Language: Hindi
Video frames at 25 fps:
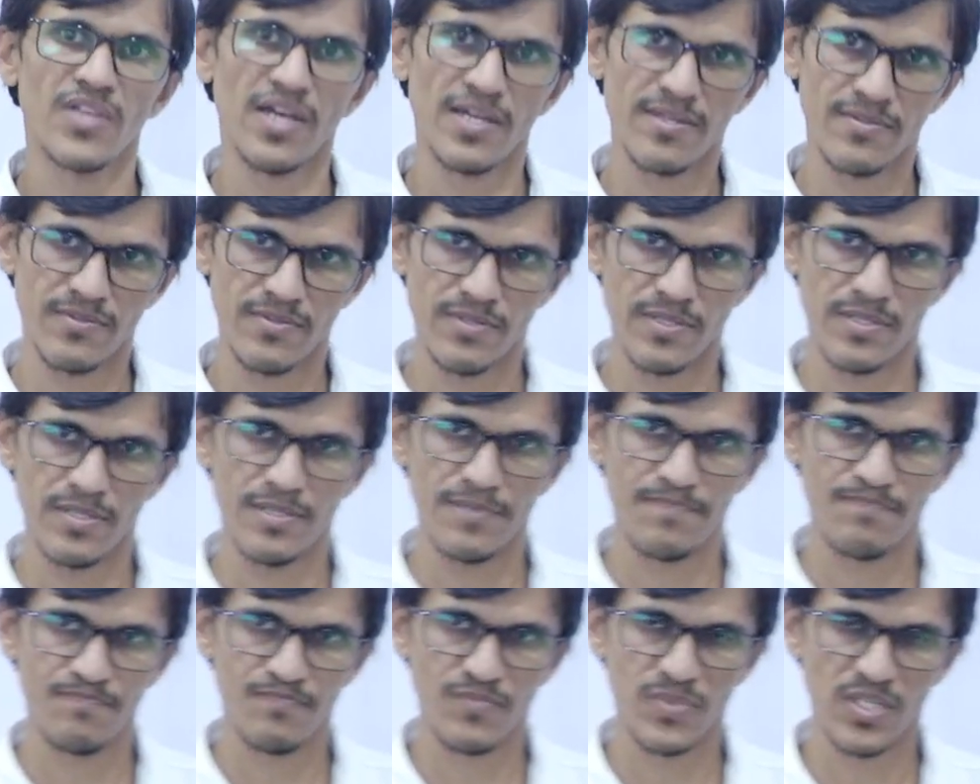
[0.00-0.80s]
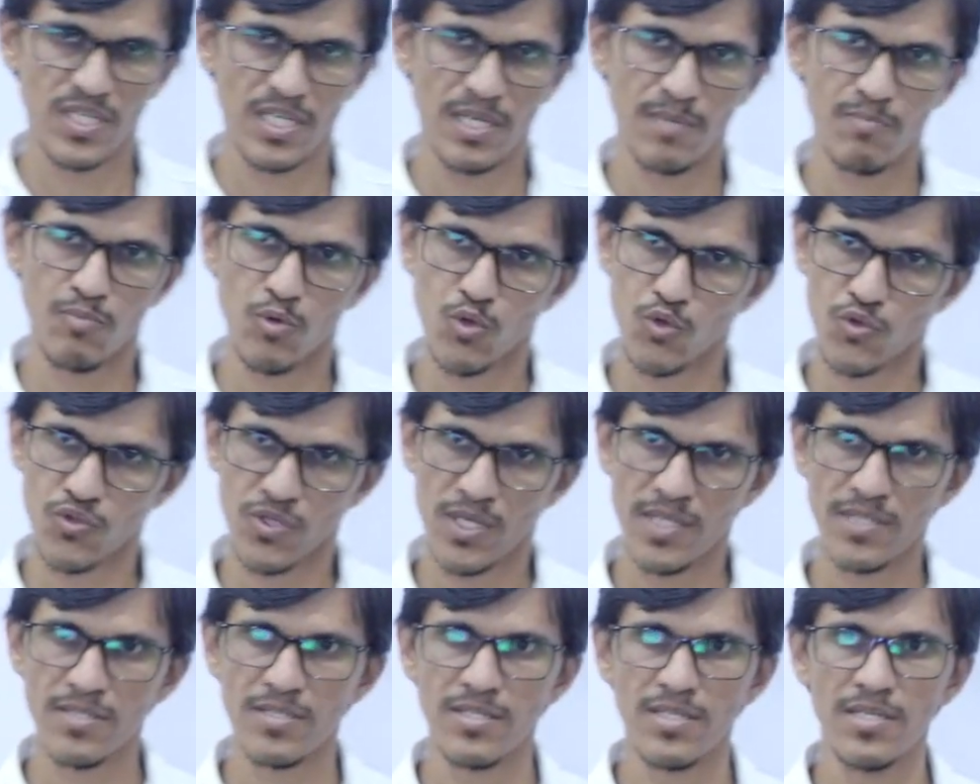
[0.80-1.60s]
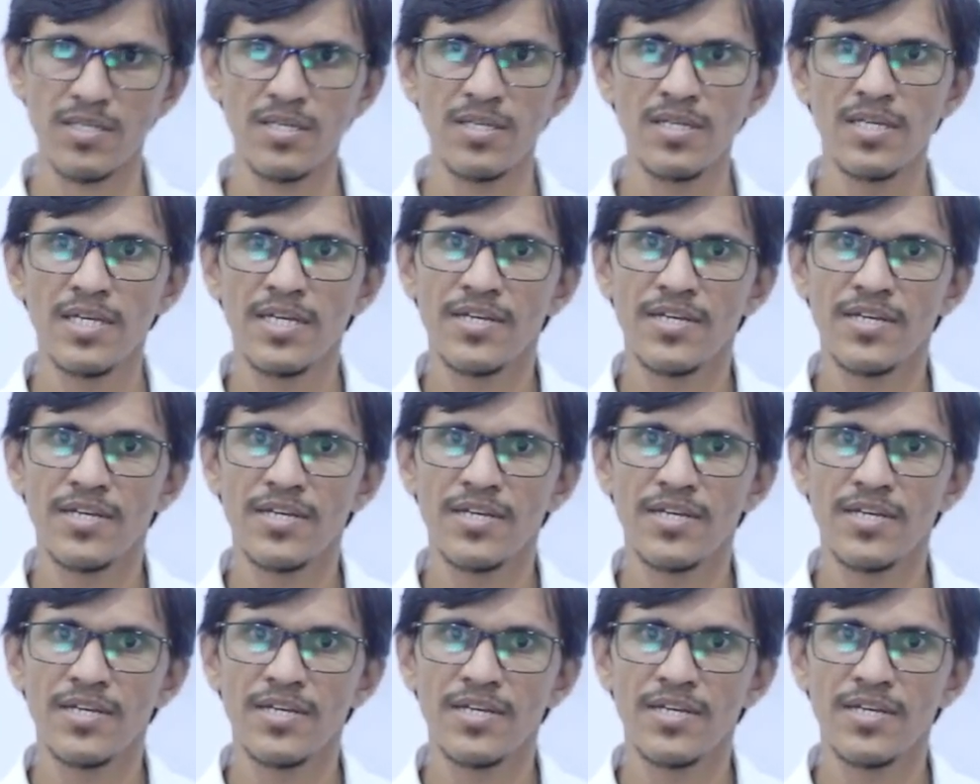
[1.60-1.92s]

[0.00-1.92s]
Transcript: दास जी के प्रोत्साहन से